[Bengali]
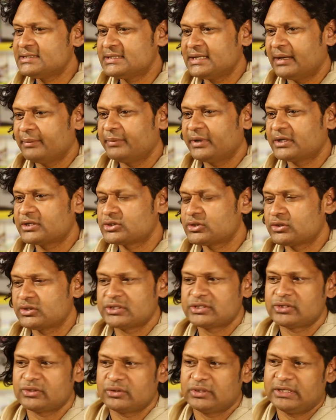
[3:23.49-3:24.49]
যে আপনাকে
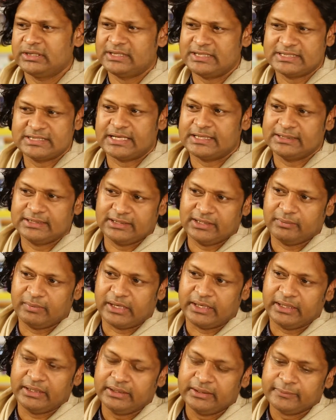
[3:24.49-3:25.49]
সত্যি সত্যি দিশা দিতে
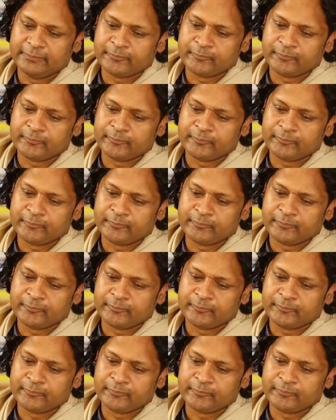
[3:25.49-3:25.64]
পারে